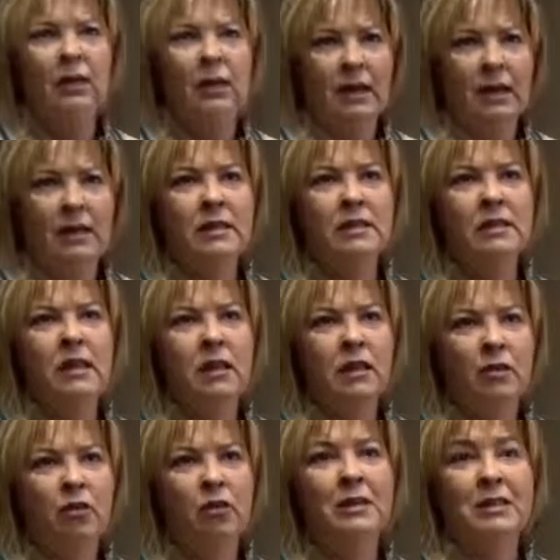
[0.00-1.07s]
La crisis está
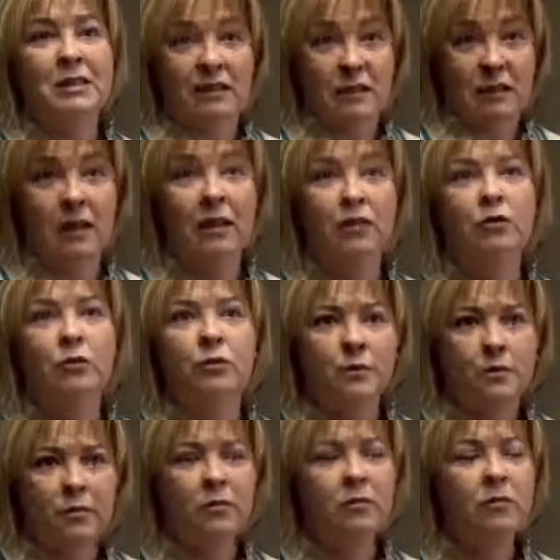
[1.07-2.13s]
haciendo bastante daño.
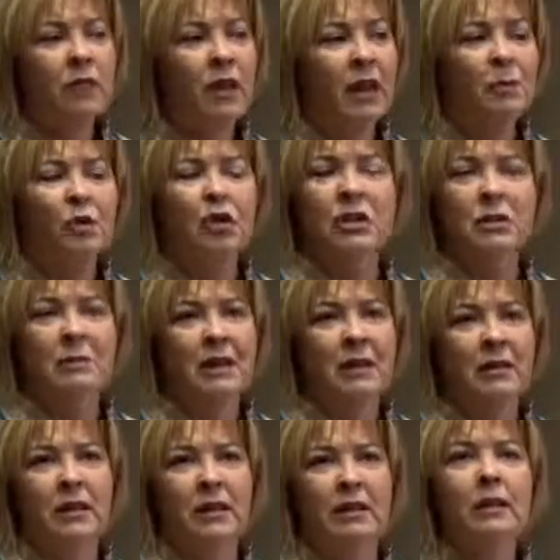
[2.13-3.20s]
Hay muchísima
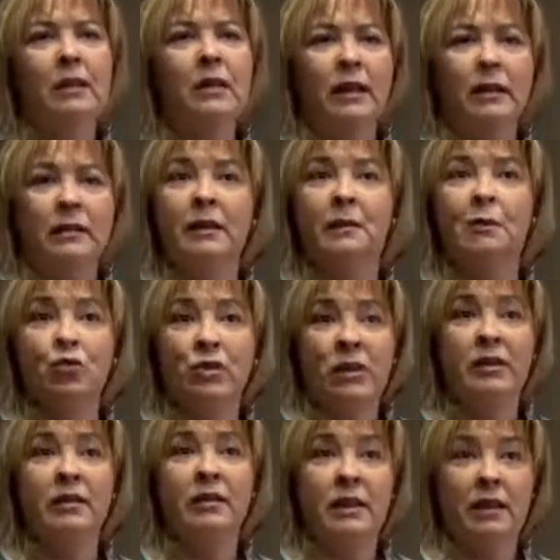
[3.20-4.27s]
gente que tiene mucha
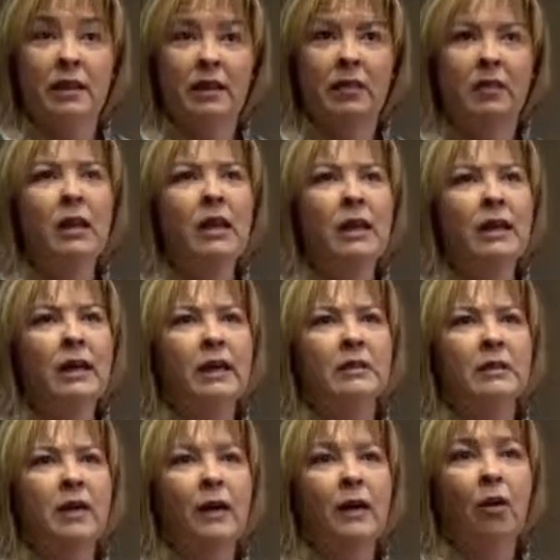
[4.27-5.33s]
necesidad, que
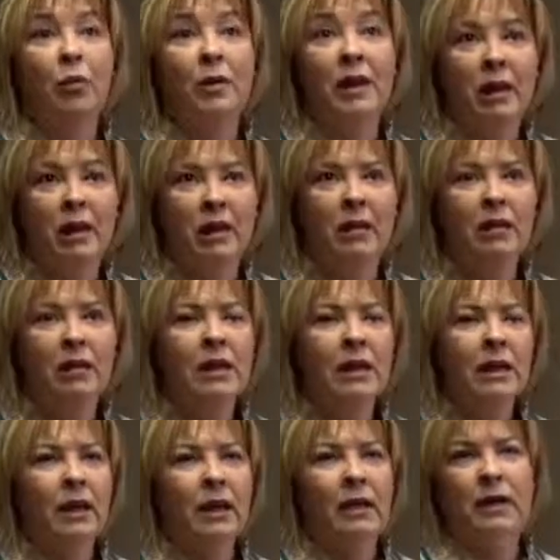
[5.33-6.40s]
está agobiada,
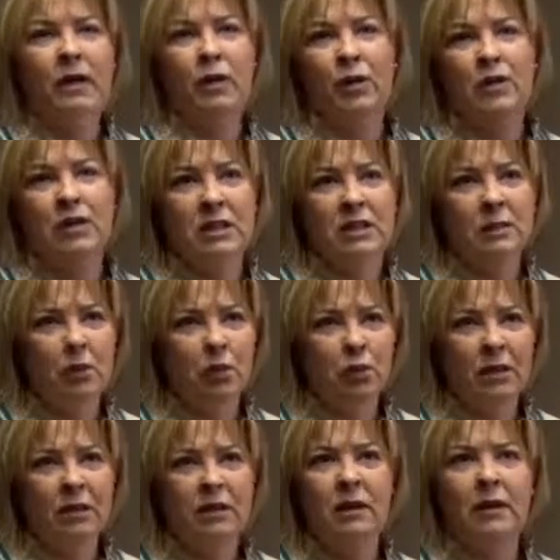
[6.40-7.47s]
que genera un estrés
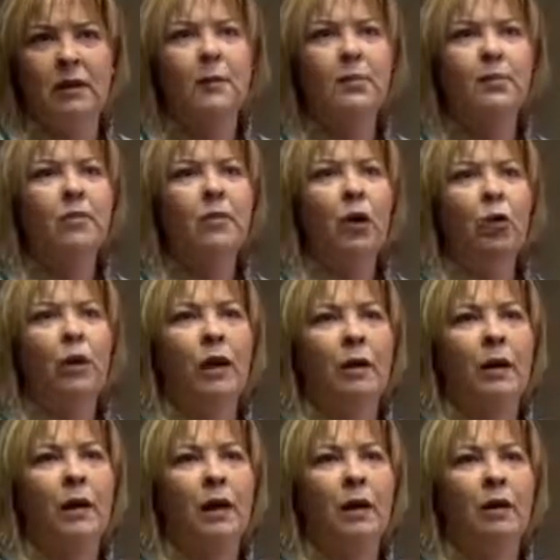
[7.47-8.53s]
importante,
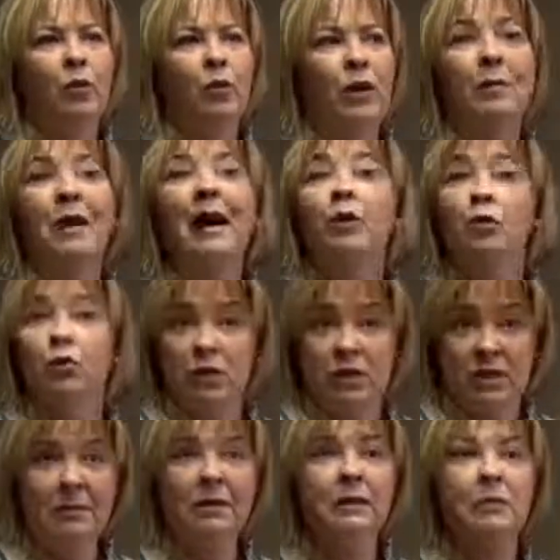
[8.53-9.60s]
una, baja autoestima